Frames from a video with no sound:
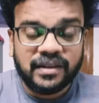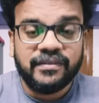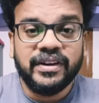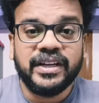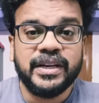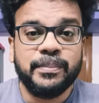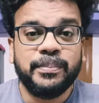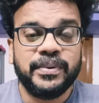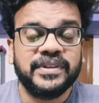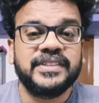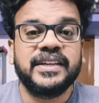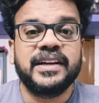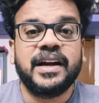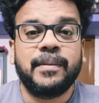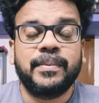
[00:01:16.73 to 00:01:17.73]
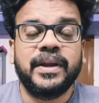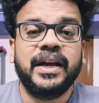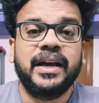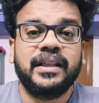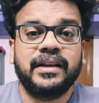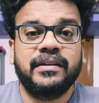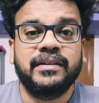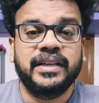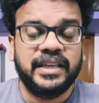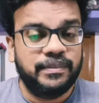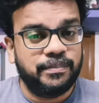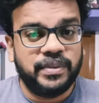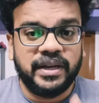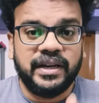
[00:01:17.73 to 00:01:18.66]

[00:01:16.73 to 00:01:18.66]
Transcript: விட்டு பிரிச்சிருக்காப்புல அதாவது இப்போ